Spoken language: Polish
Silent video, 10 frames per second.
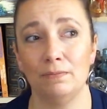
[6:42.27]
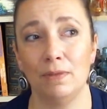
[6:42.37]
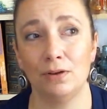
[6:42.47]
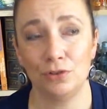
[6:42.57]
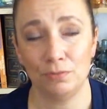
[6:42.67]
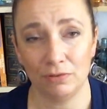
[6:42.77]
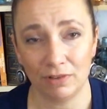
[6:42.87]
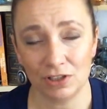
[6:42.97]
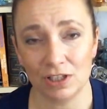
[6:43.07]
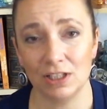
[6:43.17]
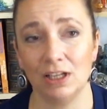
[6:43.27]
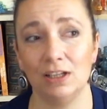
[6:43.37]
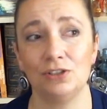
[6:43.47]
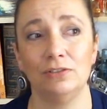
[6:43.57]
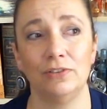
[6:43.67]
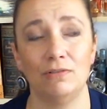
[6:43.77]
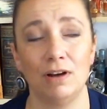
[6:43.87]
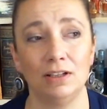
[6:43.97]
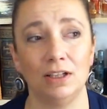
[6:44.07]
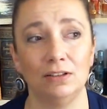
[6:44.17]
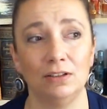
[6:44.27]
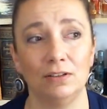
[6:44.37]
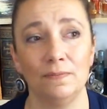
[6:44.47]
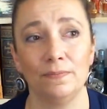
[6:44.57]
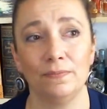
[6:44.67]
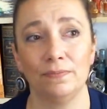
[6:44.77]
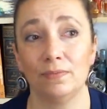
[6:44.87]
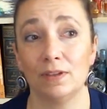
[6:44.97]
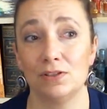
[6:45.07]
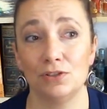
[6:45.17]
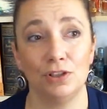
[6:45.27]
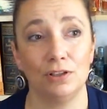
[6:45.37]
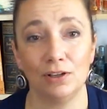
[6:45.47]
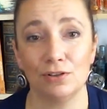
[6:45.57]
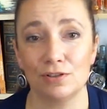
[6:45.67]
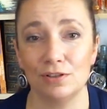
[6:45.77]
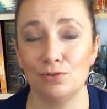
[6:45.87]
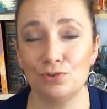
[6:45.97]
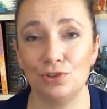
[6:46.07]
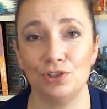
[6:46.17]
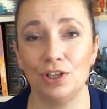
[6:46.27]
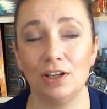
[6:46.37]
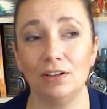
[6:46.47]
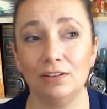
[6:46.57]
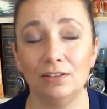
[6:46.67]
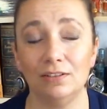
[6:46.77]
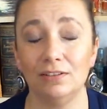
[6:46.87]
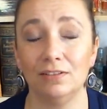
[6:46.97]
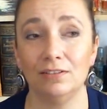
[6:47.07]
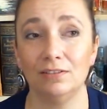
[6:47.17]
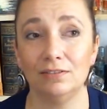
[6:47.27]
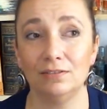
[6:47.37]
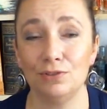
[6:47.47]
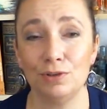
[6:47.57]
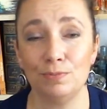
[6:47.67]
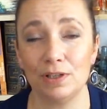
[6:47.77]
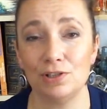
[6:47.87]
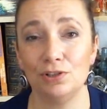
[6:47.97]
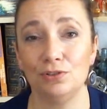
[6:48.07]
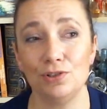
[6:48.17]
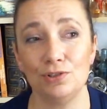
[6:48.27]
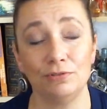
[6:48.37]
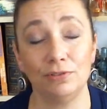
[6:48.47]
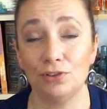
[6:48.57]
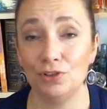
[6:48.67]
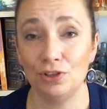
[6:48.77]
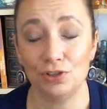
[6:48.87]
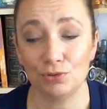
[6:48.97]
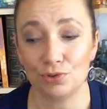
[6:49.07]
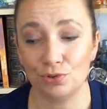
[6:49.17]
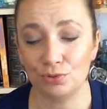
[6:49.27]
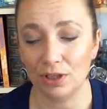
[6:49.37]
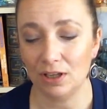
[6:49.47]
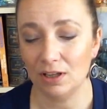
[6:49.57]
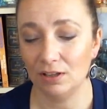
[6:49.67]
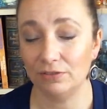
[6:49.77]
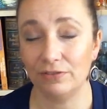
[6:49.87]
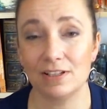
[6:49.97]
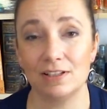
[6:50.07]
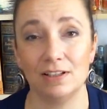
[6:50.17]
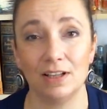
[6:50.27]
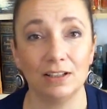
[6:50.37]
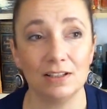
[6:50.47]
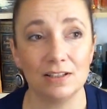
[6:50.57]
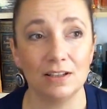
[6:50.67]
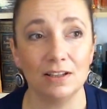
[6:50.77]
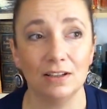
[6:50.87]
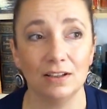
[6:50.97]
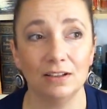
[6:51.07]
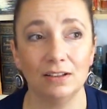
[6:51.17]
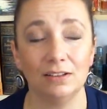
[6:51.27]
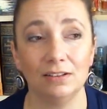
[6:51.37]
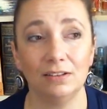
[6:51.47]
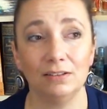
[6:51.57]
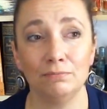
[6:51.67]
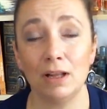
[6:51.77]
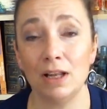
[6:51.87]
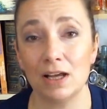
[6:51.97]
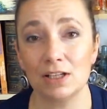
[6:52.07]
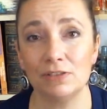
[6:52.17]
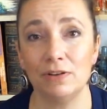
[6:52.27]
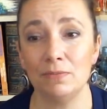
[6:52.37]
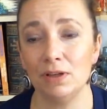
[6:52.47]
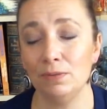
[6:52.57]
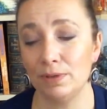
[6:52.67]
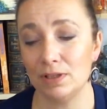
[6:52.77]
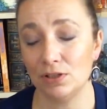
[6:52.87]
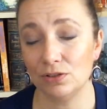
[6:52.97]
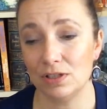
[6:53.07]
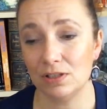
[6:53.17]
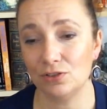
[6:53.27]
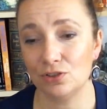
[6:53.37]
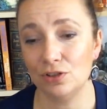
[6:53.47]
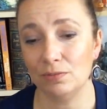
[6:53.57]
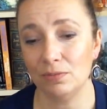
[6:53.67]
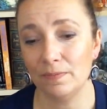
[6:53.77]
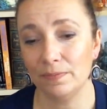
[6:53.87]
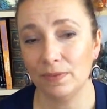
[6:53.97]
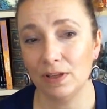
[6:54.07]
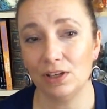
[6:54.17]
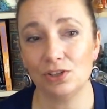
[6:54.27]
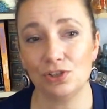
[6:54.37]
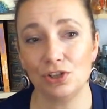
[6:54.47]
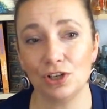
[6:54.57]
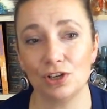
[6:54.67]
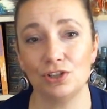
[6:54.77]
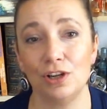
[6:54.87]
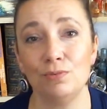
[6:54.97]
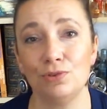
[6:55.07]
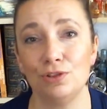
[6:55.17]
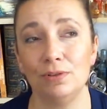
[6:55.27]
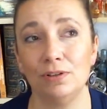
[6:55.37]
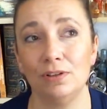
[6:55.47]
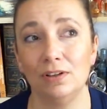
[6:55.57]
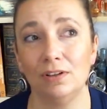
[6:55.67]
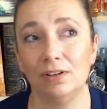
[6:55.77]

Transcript: możemy właśnie znaleźć odwołania do codziennego stylu życia, E, impresjonistów, do ich dzieł sztuki, do fascynacji e, malarstwem impresjonistycznym i jeszcze każdemu, żeby e,